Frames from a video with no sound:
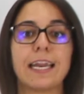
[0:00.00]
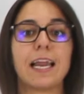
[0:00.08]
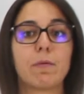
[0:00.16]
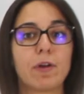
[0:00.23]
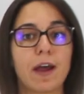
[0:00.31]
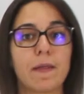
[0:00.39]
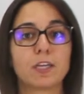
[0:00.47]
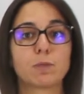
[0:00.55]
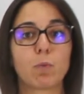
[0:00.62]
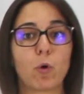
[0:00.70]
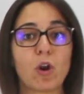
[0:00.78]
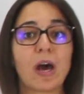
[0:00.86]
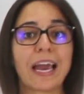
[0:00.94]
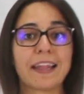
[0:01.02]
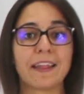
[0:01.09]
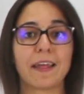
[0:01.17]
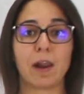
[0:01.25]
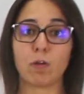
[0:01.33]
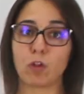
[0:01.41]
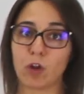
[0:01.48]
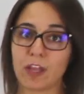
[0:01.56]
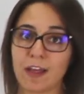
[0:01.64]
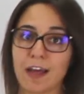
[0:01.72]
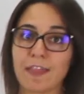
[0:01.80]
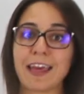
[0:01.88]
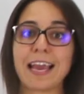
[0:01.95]
elaboradas por un agente de la
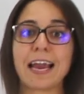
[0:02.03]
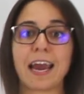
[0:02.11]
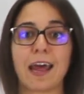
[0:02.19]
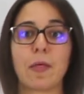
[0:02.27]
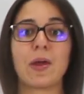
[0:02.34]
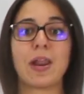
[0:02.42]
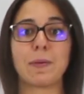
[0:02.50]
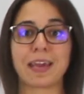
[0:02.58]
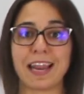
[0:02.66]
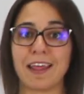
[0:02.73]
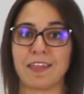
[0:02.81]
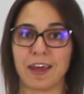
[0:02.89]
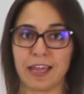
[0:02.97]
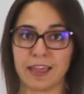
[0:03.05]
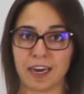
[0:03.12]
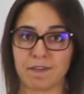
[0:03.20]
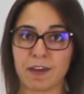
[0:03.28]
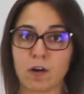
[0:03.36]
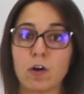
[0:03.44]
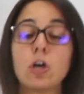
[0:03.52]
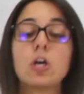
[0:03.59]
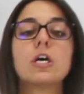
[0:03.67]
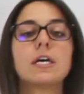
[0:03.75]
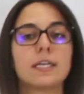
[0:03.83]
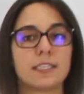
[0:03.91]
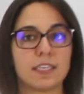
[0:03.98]
autoridad encargado de la vigilancia del tráfico,
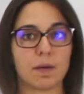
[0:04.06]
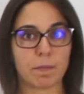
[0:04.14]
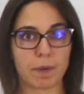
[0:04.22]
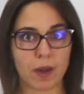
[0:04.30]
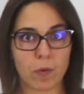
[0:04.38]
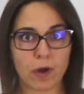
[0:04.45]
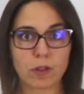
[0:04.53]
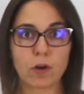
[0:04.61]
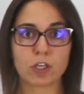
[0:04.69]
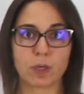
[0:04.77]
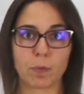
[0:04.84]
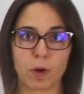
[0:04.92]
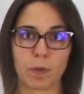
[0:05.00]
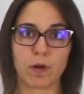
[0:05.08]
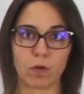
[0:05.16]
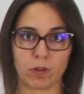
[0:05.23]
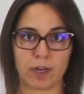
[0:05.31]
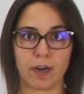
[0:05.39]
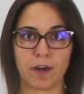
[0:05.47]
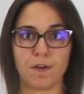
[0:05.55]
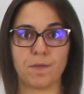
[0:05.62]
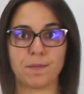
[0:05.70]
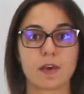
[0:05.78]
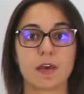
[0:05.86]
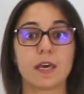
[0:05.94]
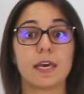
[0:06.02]
siempre y cuando no se pruebe lo contrario.
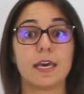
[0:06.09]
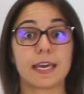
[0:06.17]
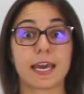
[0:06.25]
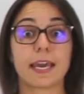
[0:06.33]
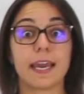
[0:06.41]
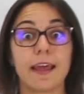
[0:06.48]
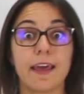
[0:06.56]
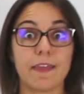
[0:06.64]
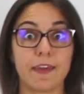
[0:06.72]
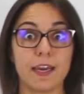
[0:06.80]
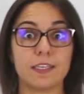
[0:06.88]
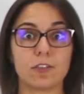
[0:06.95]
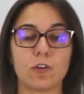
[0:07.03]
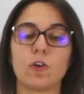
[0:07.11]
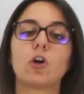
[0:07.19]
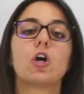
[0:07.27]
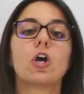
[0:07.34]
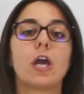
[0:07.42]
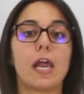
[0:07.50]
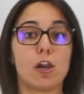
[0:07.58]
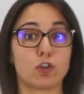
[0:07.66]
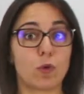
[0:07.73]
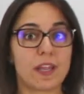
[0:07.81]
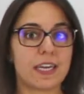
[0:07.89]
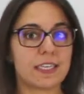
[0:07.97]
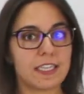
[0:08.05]
¿Qué quiere decir esto? Los
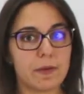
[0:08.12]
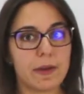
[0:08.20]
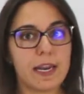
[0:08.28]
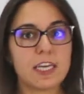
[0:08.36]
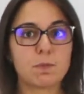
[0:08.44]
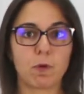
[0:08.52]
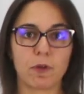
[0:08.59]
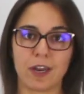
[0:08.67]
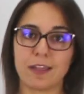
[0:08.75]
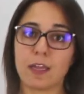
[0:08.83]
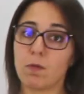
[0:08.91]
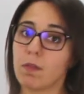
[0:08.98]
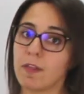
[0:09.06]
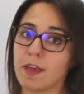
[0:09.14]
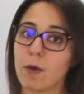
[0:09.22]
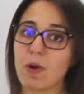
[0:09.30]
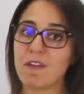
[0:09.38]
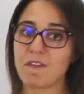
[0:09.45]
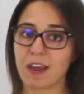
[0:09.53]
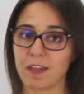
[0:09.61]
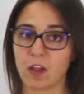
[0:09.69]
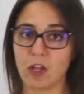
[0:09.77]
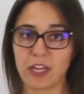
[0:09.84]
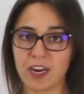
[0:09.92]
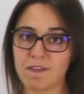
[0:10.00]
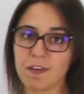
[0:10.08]
guardias civiles podrán denunciar una infracción
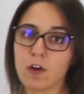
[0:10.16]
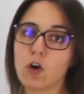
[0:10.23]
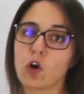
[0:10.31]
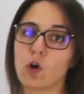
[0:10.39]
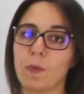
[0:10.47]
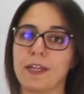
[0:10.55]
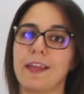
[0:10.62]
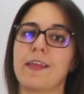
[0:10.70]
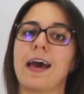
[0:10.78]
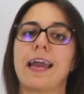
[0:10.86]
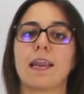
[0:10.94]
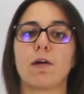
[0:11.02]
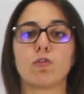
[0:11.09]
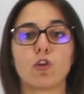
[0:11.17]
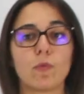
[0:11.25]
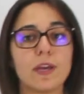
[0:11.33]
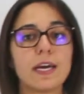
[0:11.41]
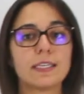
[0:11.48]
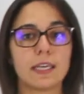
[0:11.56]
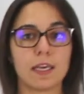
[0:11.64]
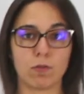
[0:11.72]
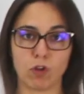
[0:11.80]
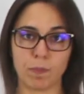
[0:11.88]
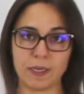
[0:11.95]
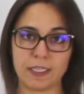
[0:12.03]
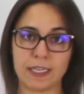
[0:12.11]
de tráfico cometida en autovías y
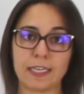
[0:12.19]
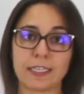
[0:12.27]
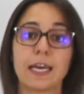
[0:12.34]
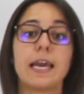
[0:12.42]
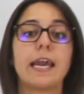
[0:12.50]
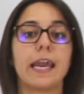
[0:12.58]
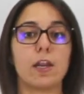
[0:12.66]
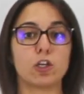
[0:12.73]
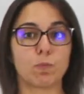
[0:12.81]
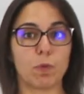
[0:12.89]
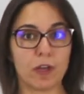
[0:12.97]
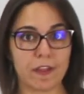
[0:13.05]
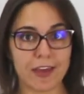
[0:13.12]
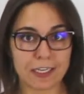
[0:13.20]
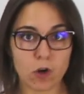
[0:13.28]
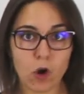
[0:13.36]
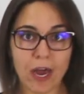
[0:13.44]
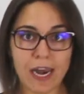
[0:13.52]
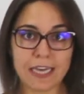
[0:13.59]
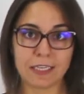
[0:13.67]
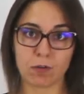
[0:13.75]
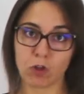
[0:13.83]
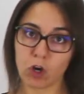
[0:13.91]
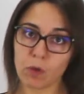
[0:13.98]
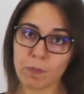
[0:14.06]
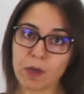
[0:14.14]
autopistas, y los policías locales y
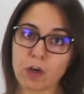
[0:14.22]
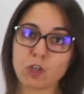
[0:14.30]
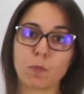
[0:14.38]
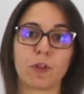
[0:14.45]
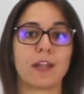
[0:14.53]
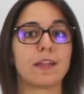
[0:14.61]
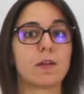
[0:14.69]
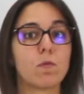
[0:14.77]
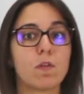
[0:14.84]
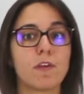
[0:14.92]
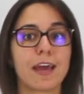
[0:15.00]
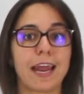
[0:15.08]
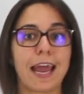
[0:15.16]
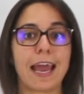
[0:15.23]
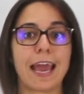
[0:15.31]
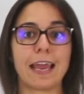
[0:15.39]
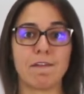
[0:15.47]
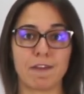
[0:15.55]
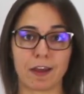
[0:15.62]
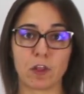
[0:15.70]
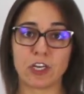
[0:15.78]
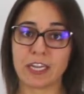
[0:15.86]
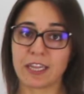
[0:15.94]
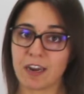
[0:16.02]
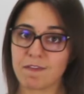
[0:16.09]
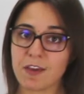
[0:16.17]
autonómicos podrán denunciar infracciones de
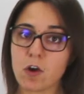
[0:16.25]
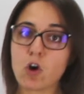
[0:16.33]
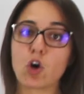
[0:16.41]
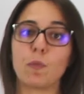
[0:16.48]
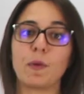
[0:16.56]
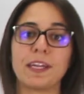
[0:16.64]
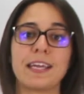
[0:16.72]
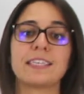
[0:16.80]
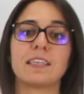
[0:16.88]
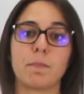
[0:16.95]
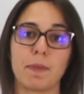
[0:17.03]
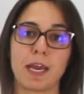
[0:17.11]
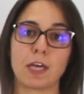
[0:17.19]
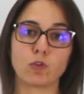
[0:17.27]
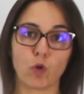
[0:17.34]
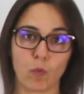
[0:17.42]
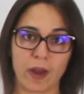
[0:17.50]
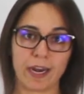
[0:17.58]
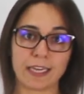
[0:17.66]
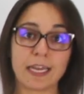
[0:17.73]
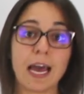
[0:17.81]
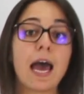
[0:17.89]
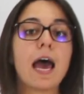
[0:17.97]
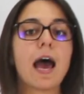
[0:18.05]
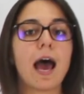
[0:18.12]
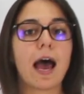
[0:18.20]
tráfico cometidas en vías urbanas.
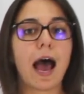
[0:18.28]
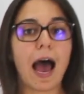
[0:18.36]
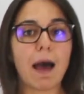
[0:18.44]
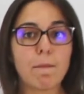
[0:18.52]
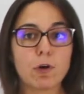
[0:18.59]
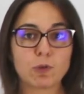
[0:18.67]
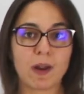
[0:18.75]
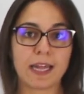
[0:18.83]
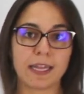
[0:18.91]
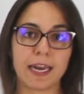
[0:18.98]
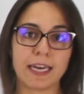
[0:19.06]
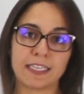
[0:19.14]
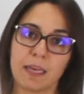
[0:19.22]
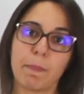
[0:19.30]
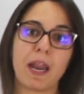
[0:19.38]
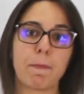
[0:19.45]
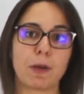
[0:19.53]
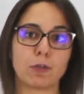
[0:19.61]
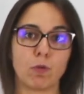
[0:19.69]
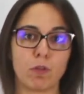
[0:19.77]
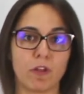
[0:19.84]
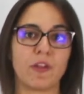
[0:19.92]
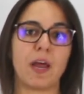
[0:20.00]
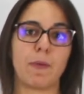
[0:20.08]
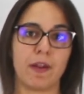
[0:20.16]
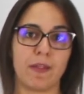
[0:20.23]
Ambos van a tener siempre la presunción de
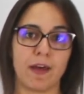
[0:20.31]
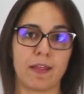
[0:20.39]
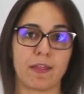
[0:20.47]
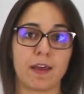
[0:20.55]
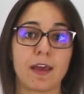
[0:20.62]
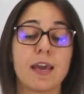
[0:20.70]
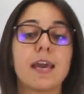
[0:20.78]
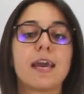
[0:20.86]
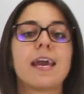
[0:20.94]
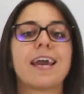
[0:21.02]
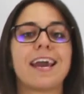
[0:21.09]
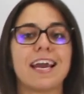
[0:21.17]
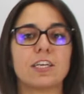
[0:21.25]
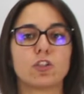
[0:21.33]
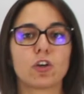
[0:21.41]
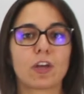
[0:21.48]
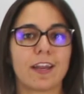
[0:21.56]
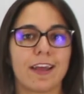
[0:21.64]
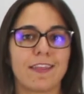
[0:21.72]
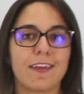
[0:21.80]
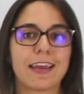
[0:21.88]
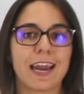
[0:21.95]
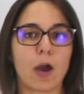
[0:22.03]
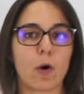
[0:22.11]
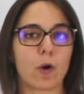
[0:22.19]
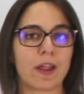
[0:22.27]
la verdad. ¿Esto quiere decir
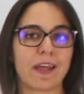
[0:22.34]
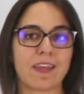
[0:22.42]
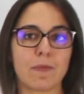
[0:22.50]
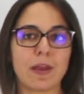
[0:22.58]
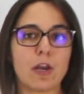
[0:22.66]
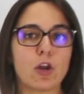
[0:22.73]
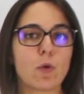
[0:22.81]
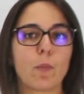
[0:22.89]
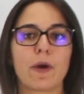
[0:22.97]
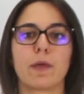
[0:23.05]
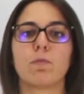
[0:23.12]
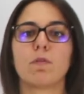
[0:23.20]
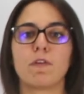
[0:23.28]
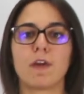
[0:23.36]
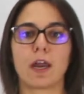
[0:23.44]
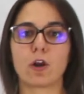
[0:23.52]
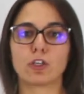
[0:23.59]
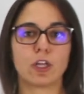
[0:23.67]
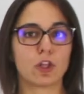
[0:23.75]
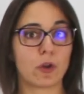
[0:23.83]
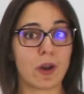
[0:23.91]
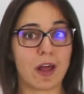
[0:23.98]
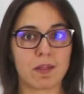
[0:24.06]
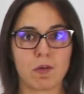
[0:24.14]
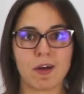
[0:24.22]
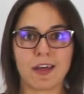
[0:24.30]
que la Guardia Civil no puede denunciarnos dentro de
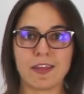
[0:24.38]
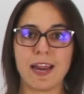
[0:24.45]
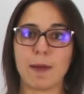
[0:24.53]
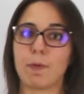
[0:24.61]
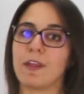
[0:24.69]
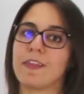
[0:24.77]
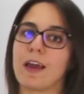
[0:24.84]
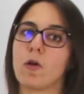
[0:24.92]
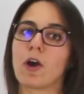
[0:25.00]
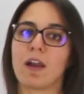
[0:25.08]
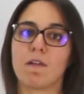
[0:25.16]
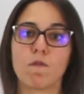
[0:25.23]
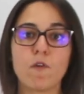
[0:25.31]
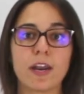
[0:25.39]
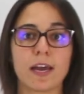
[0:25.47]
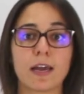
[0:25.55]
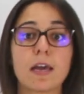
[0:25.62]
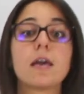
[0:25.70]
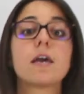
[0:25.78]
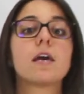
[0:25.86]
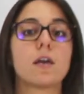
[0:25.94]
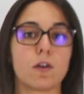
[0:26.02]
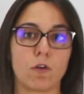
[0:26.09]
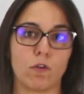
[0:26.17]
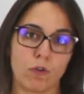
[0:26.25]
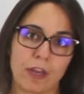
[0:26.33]
la ciudad y la policía local fuera?
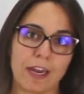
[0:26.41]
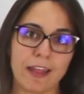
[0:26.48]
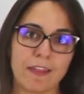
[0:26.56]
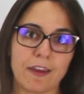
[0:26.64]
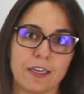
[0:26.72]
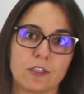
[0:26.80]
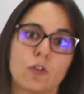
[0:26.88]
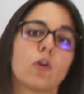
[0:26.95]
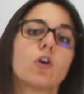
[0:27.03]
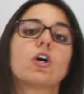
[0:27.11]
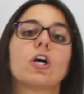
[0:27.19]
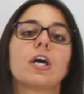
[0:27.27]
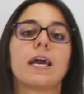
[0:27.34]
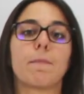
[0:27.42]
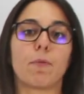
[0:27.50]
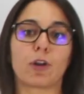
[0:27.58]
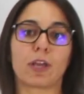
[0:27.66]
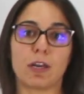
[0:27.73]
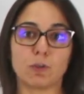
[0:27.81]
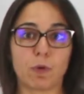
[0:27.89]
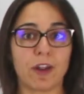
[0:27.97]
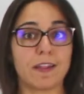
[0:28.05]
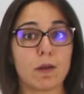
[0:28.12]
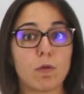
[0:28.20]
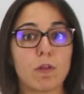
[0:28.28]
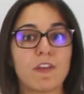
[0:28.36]
No, no quiere decir esto, porque nos podrán
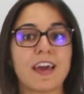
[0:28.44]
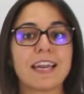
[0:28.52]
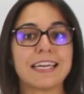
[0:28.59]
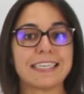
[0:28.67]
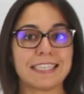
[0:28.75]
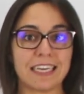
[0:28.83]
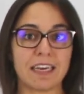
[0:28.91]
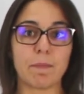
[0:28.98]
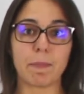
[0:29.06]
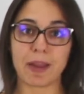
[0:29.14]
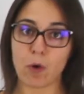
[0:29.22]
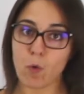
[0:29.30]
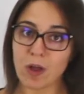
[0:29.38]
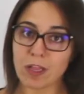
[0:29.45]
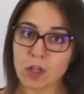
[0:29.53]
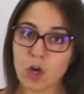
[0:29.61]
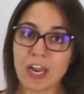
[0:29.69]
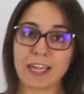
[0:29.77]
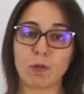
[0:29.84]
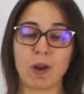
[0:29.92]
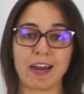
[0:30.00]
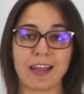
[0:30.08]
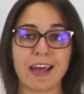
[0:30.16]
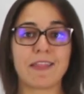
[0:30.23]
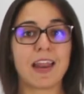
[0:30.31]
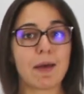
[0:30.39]
denunciar siempre y cuando la
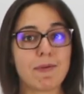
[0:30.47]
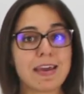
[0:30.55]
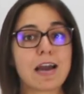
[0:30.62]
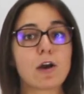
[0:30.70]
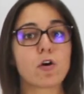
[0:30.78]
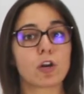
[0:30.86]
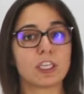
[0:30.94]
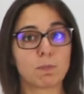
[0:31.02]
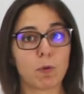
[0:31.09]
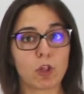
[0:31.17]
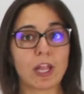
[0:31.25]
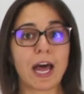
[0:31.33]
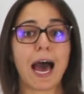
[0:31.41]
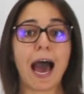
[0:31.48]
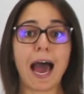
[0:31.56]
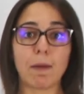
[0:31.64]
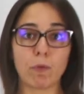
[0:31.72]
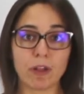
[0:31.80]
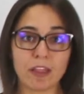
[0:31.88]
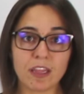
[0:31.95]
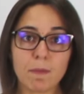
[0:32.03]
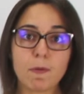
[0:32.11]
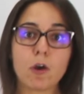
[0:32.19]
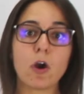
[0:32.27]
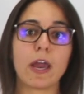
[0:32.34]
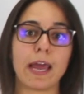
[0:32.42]
titularidad de la vía corresponda al
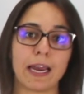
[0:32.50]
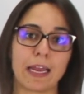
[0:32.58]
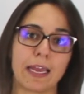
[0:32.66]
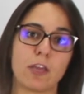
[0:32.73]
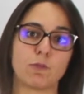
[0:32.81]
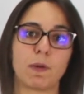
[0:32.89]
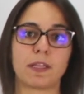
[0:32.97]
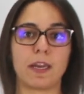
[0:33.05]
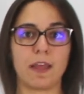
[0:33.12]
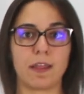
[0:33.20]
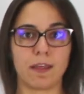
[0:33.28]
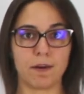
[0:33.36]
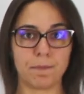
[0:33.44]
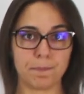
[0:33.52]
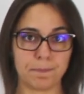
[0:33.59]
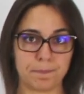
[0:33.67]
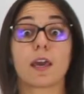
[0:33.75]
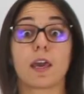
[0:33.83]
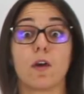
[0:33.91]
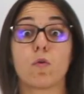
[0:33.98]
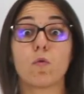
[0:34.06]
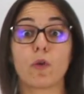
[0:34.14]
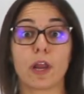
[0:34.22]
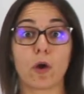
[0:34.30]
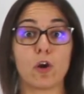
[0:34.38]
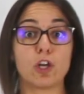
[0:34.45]
municipio a que ellos pertenecen. ¿Qué
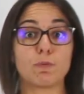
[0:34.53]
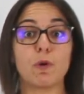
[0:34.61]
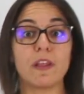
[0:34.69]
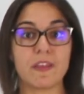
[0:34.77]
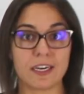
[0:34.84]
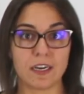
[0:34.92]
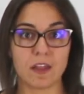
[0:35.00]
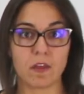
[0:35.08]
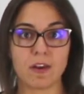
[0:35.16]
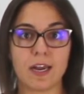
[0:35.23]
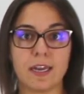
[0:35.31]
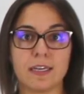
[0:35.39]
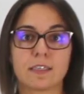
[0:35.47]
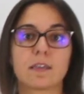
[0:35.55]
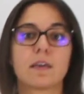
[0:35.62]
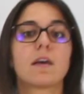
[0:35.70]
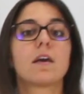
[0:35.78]
ocurre con los policías nacionales?